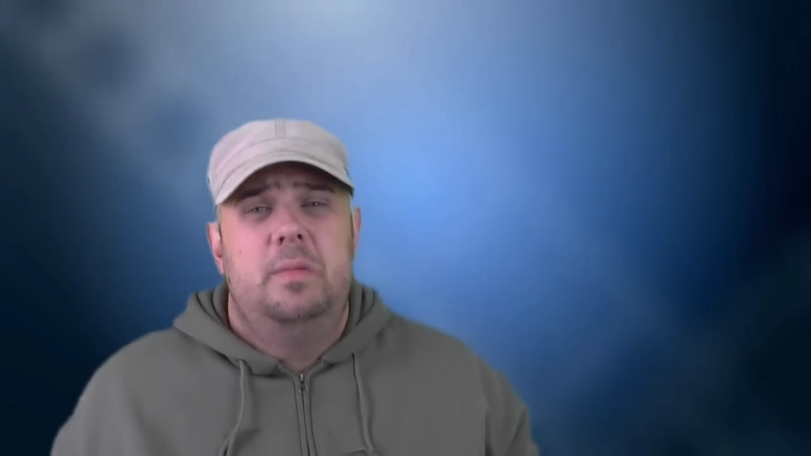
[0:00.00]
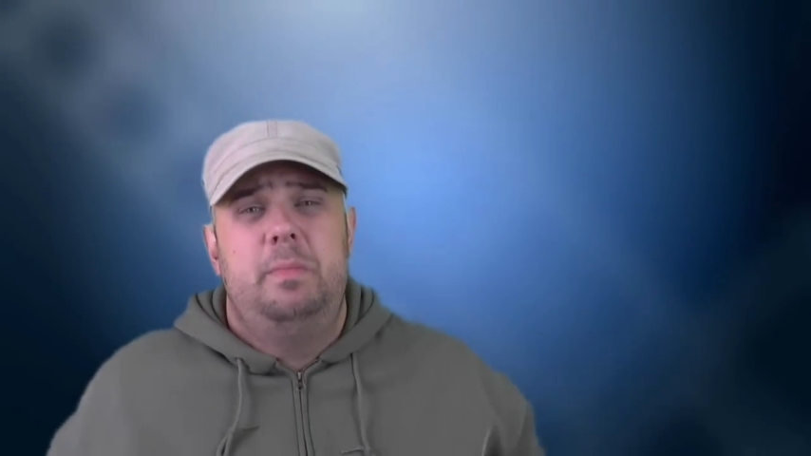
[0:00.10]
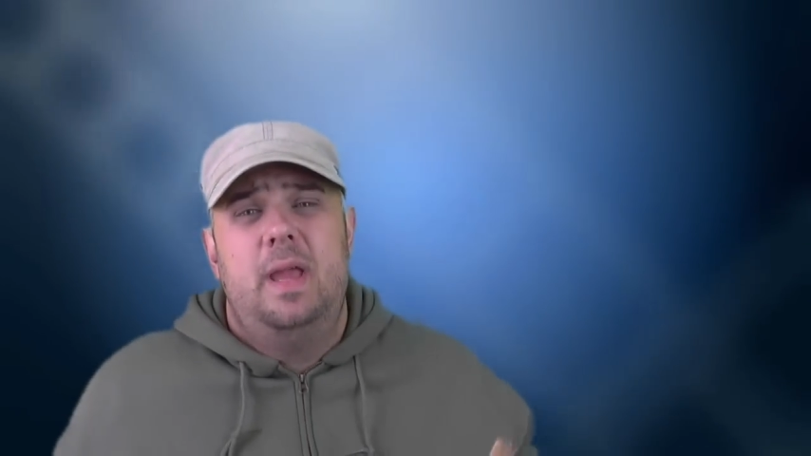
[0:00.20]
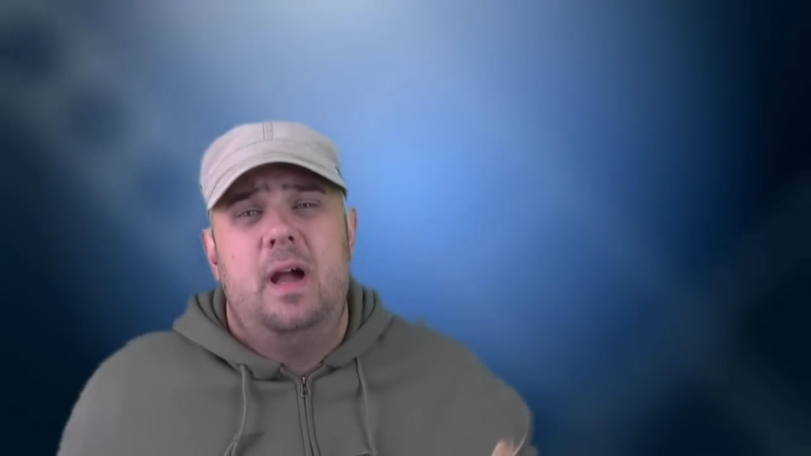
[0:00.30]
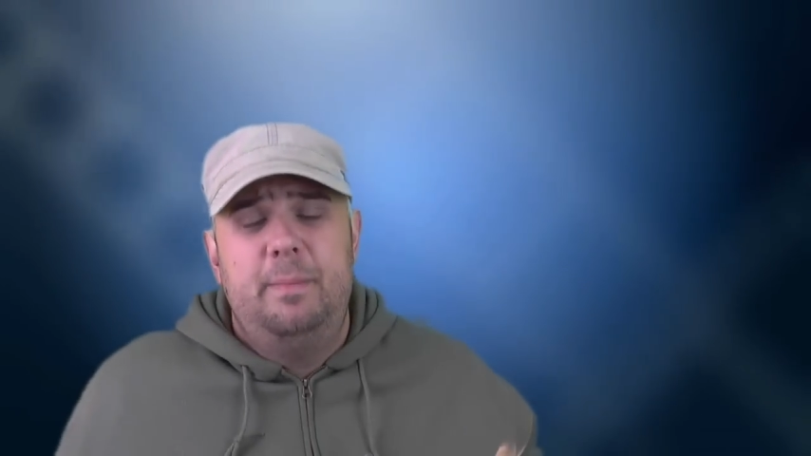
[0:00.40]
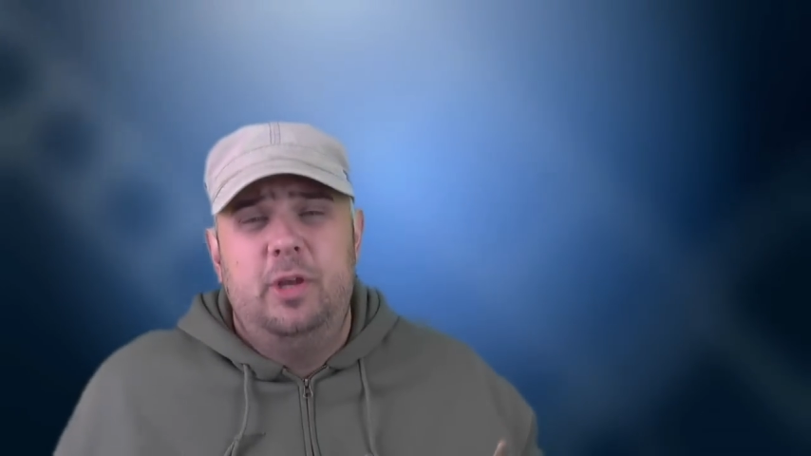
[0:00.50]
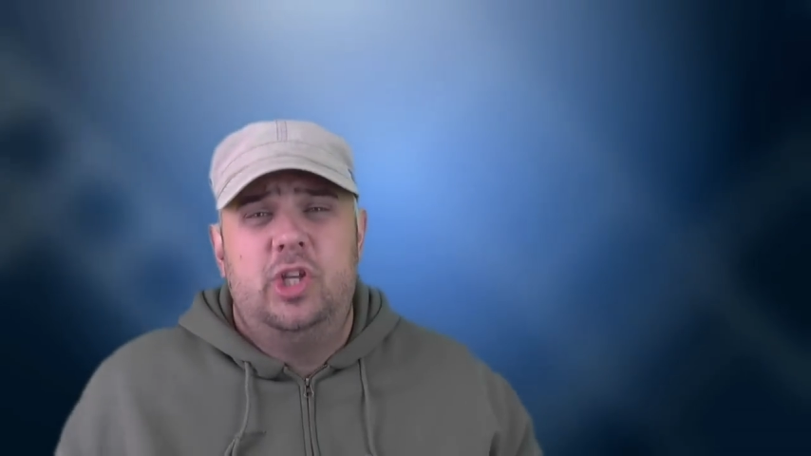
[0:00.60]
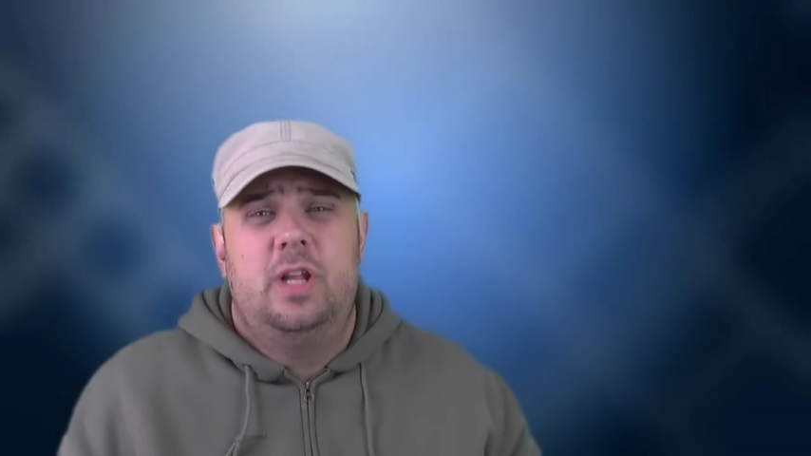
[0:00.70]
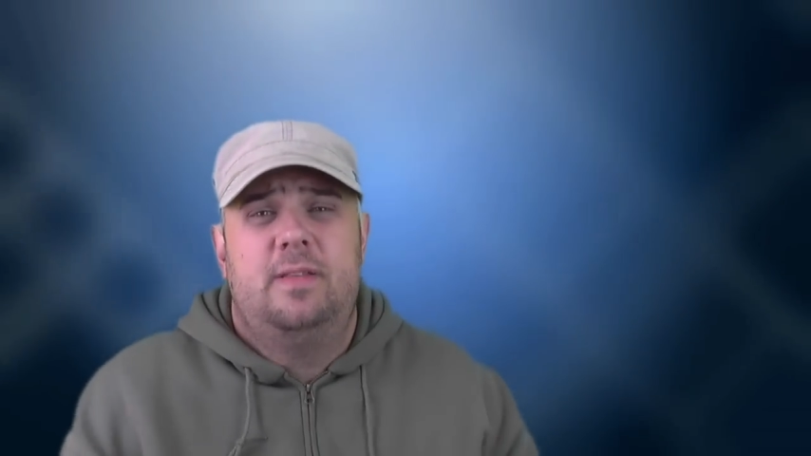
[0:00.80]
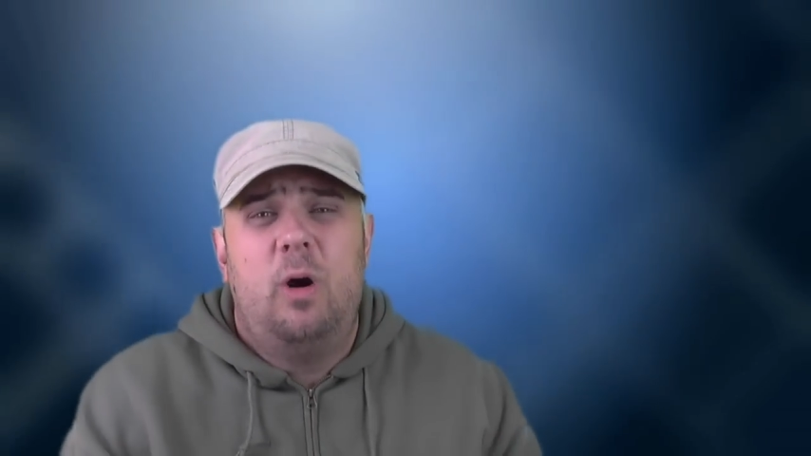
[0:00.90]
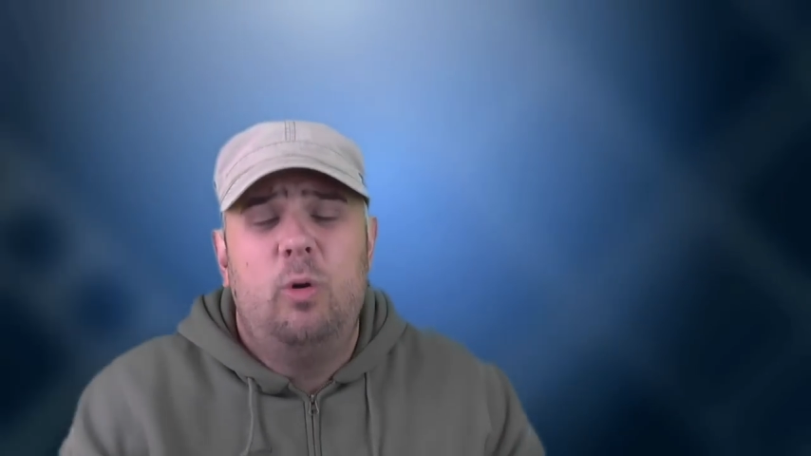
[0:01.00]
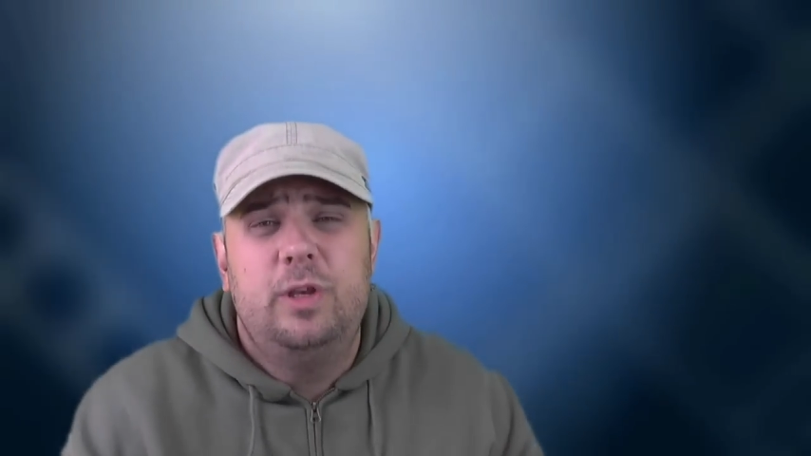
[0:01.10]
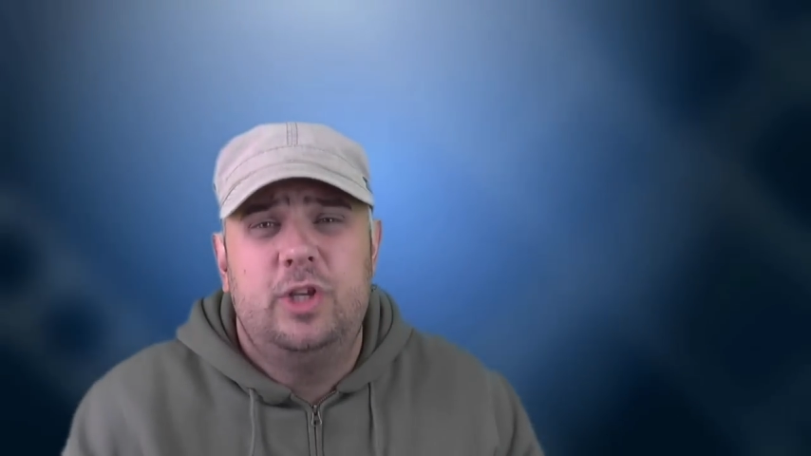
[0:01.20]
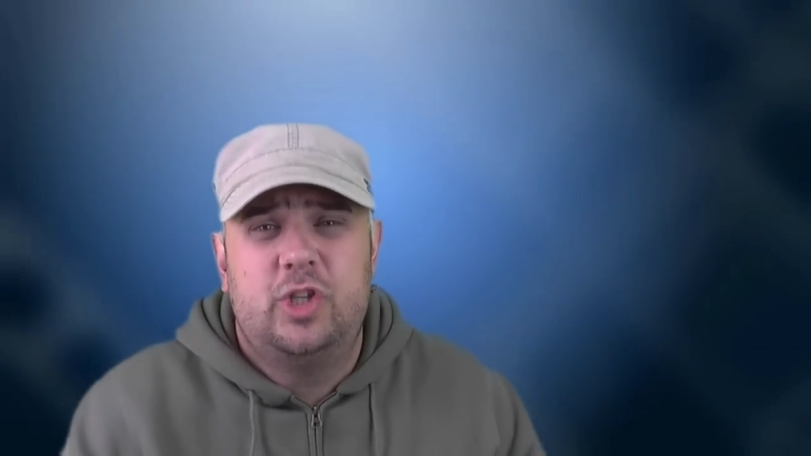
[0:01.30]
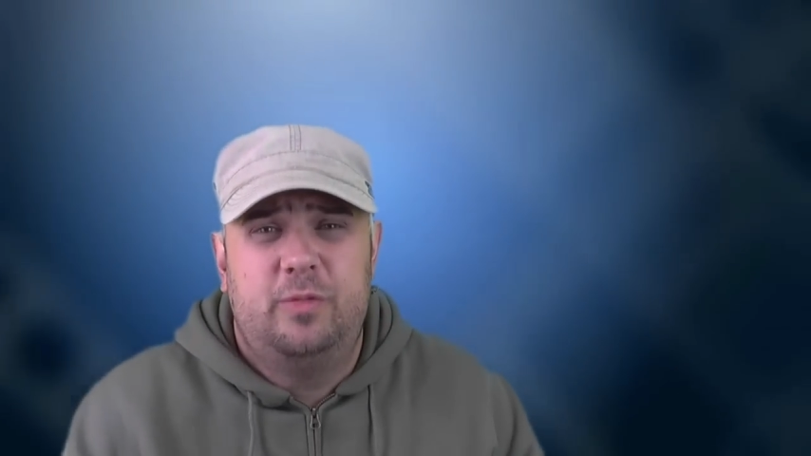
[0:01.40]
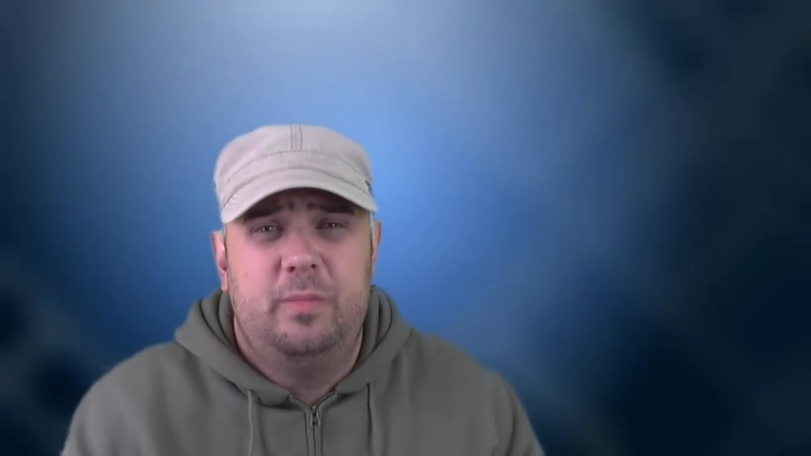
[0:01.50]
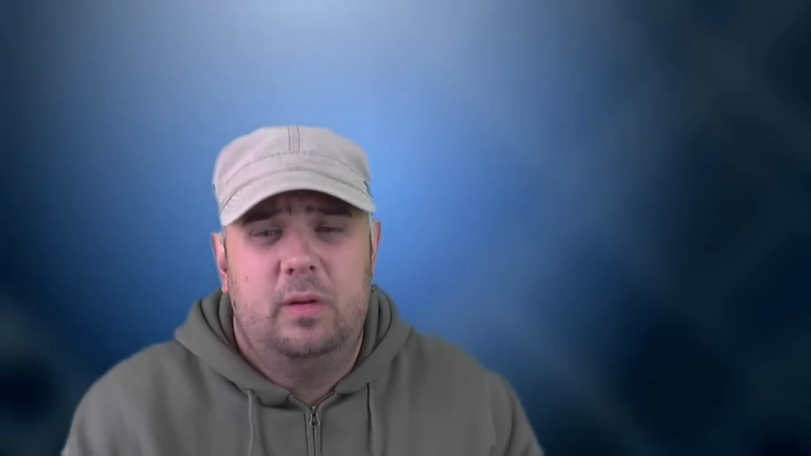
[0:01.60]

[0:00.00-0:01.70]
Mehr habe ich jetzt auch nichts